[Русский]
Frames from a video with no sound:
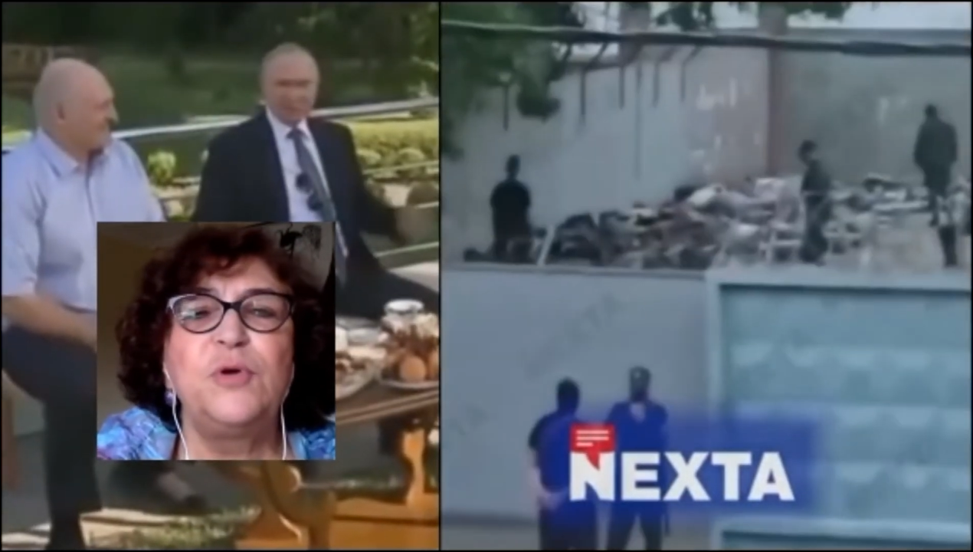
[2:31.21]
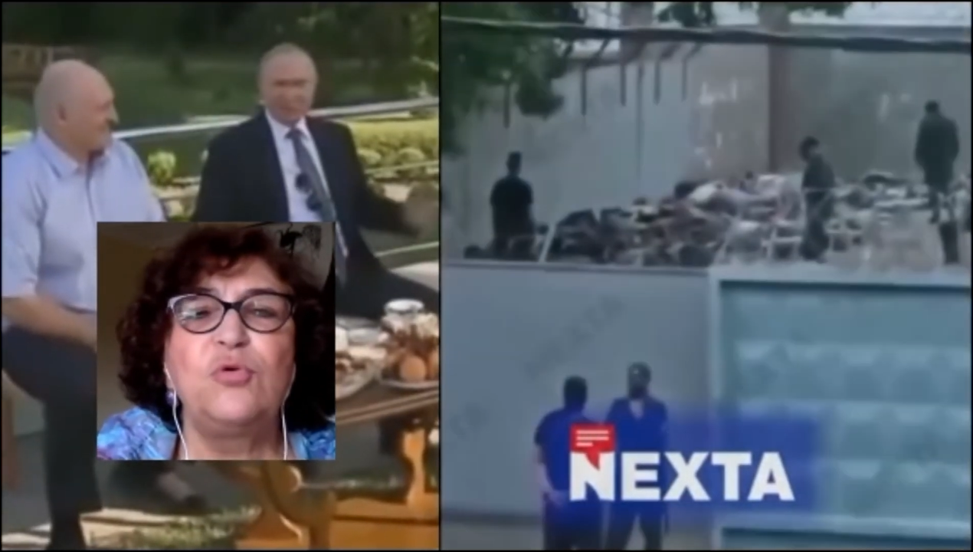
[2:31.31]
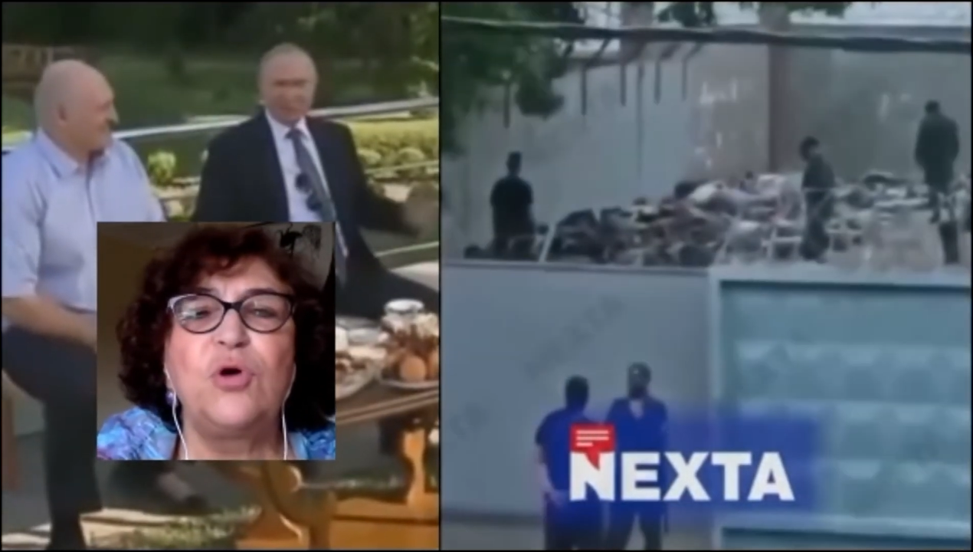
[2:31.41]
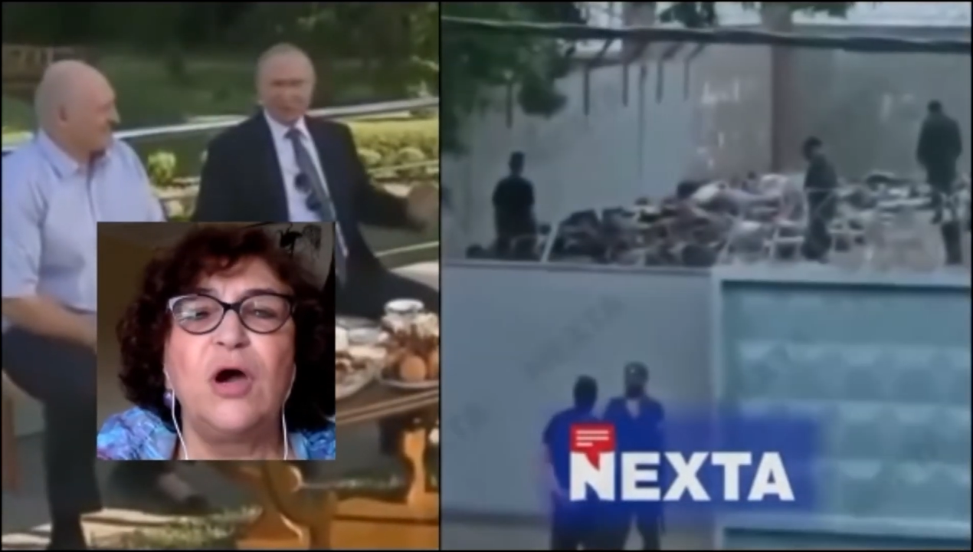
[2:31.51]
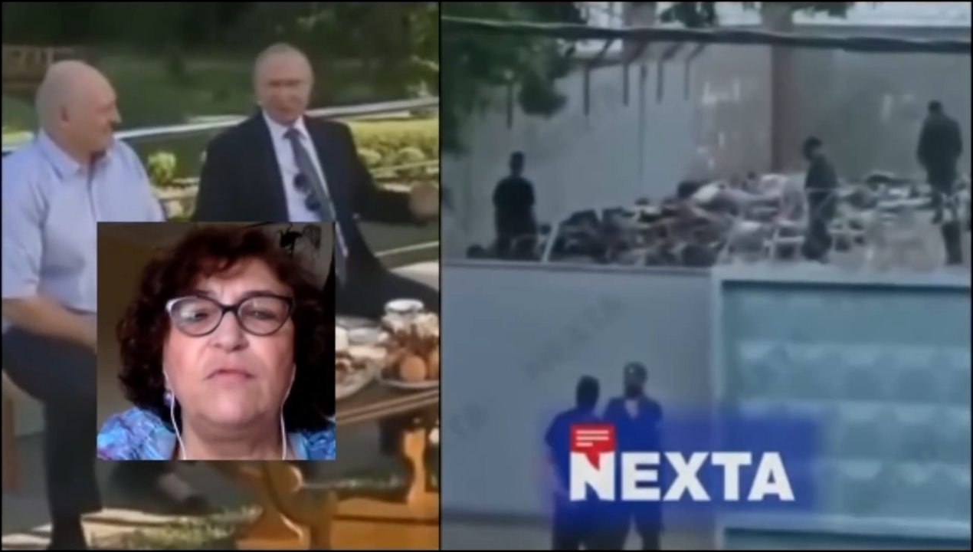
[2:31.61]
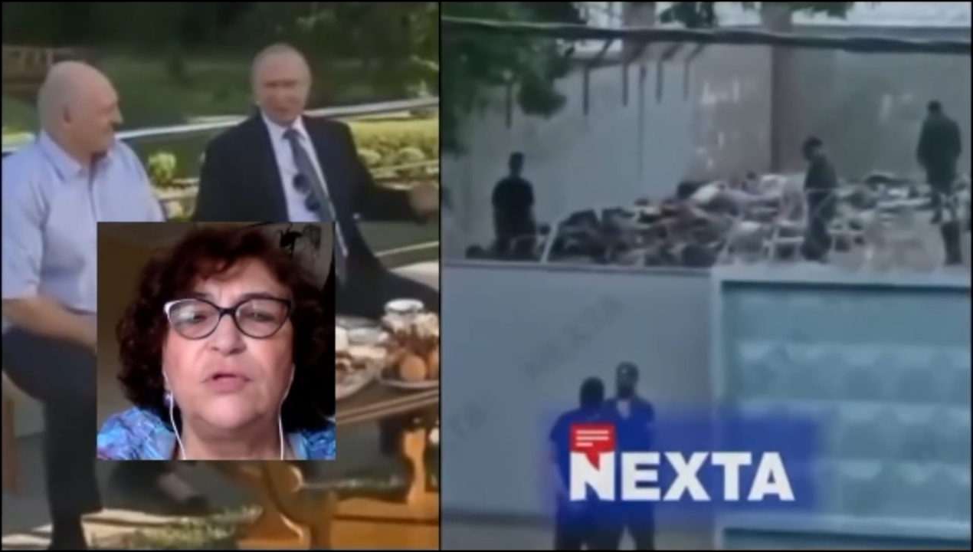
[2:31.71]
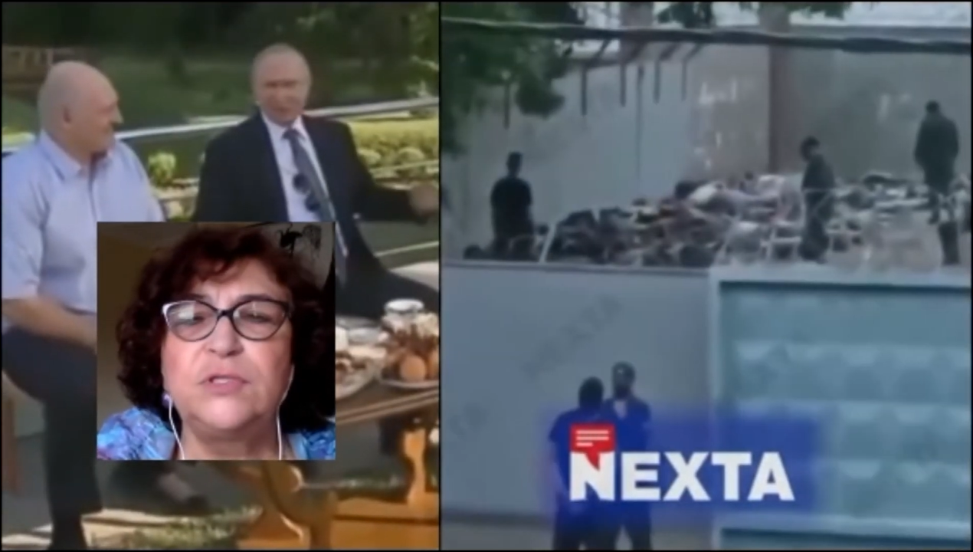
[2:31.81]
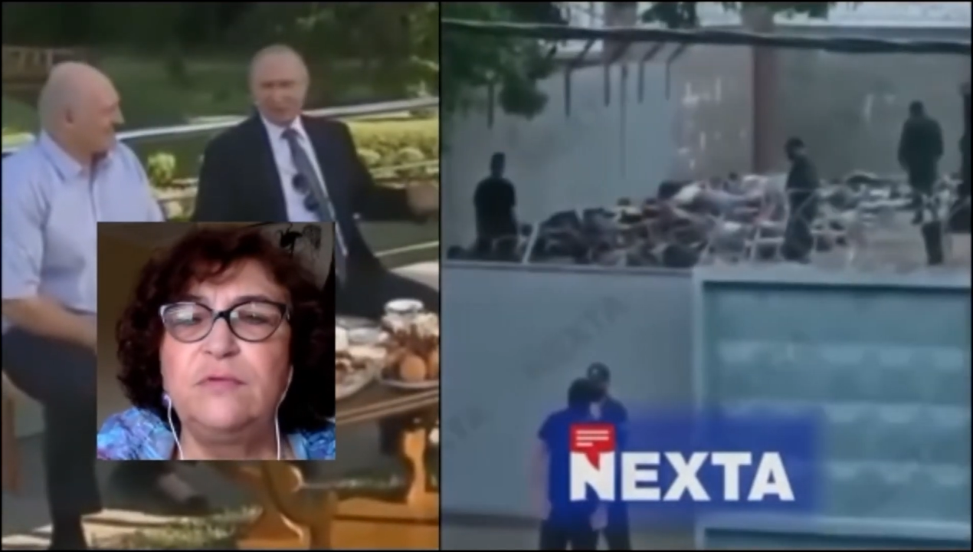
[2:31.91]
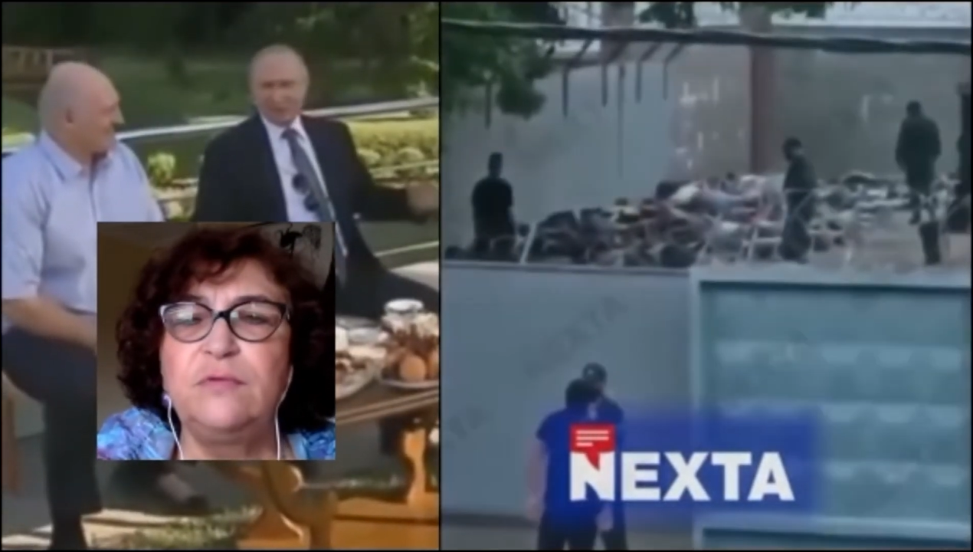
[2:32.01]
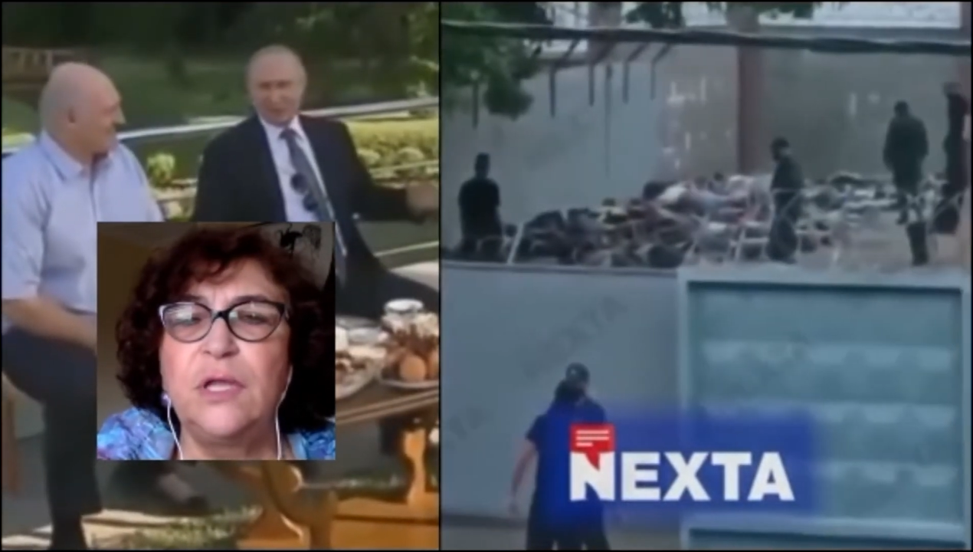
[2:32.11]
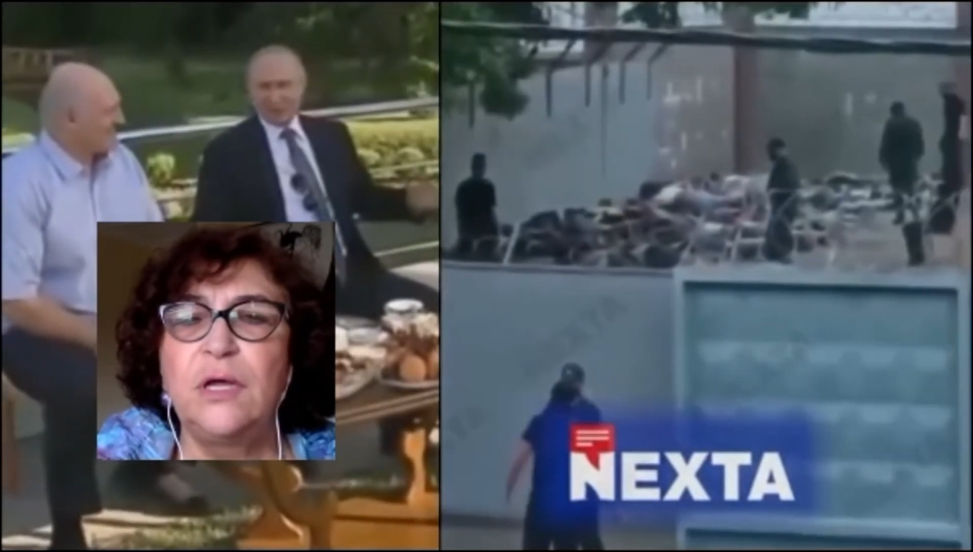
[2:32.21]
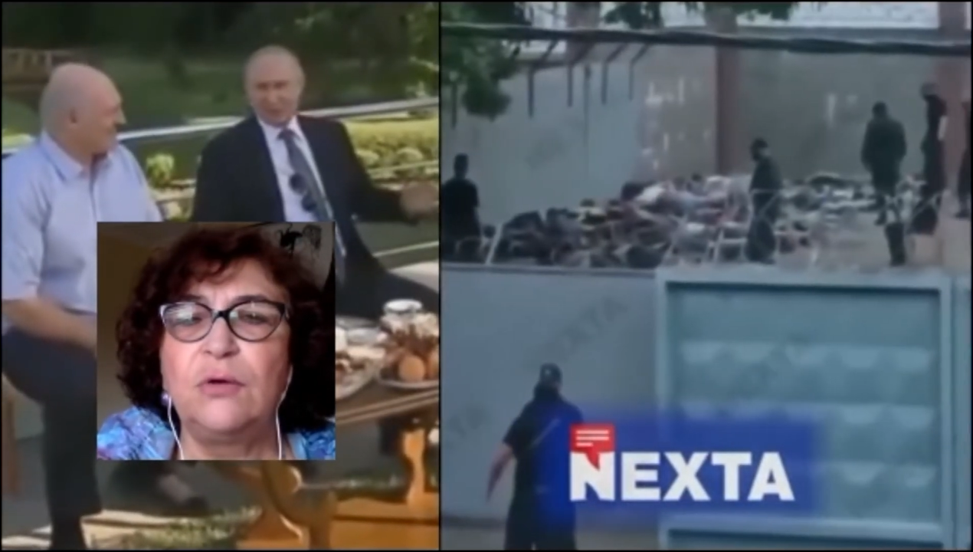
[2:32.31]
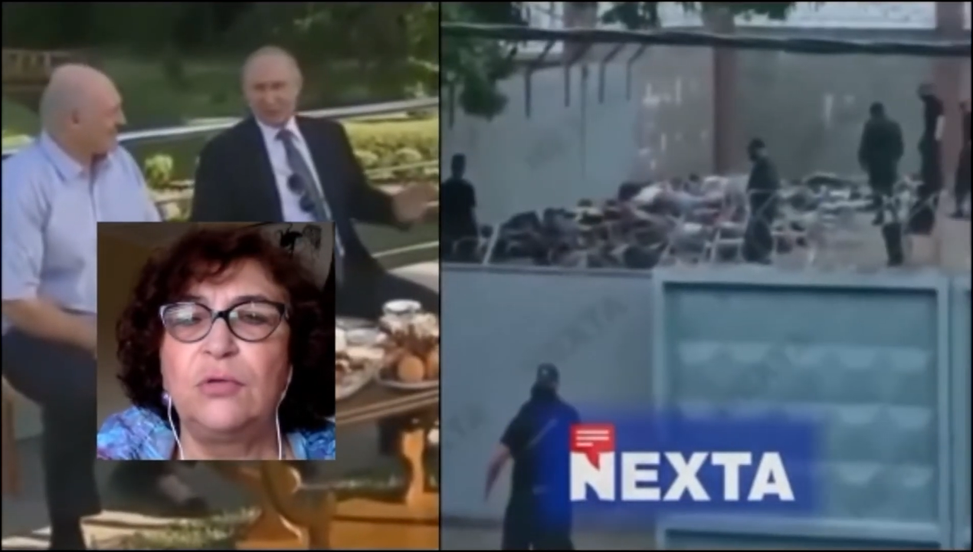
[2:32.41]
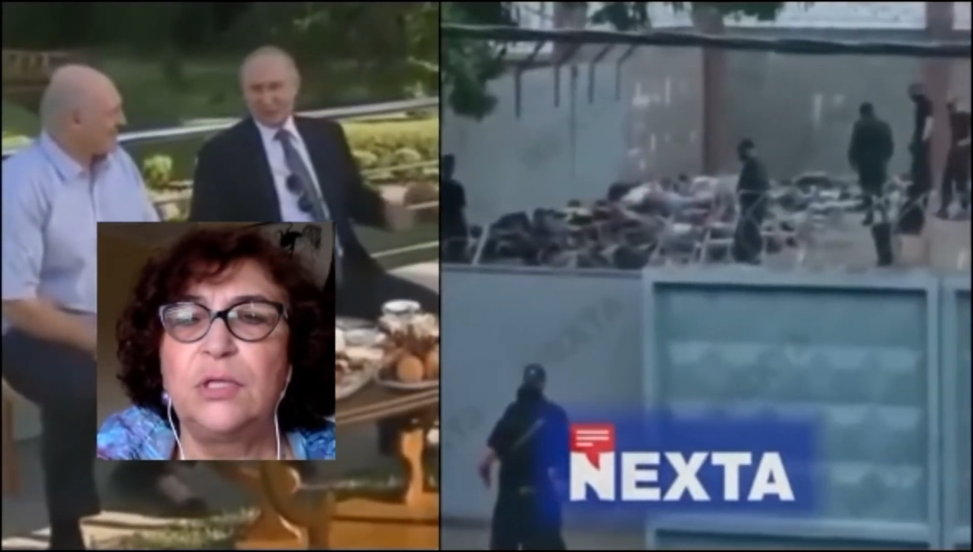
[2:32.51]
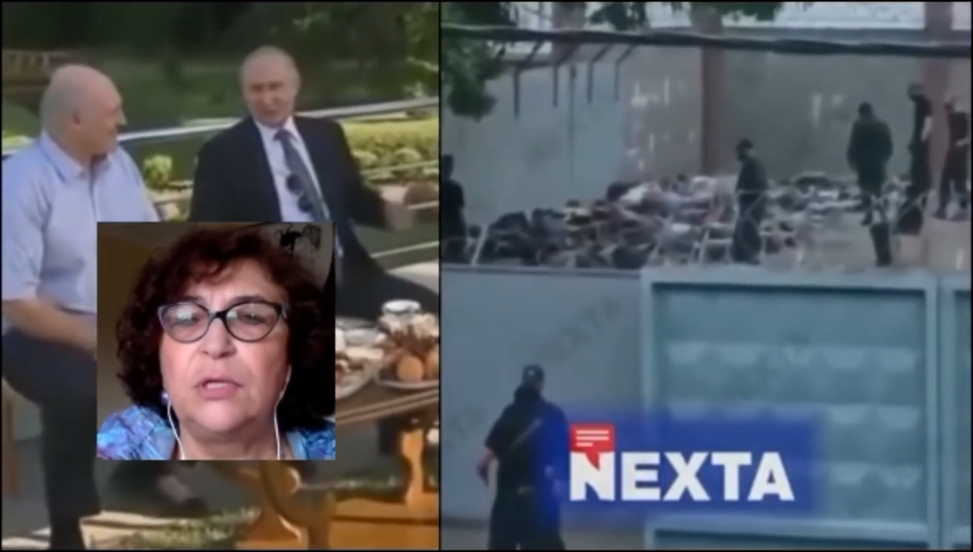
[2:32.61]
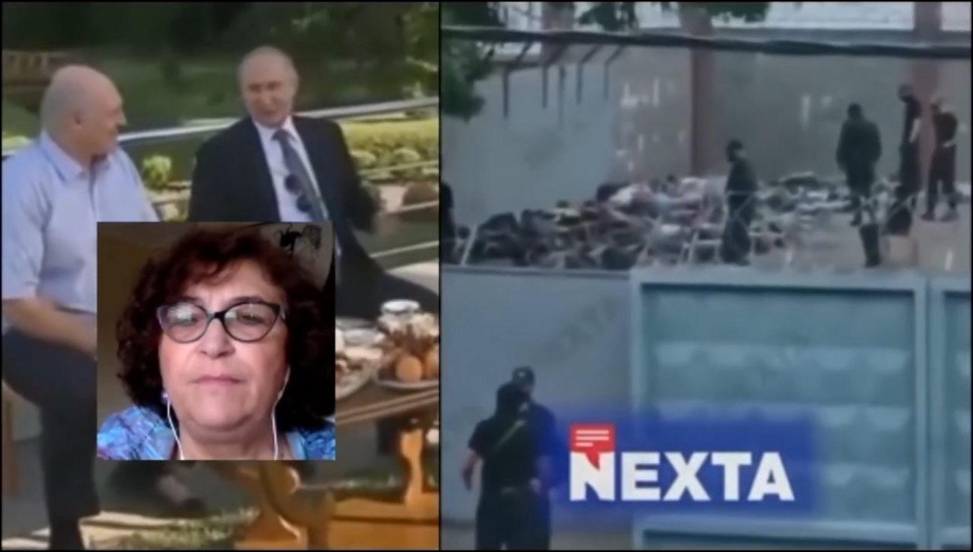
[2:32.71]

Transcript: руководства и народа.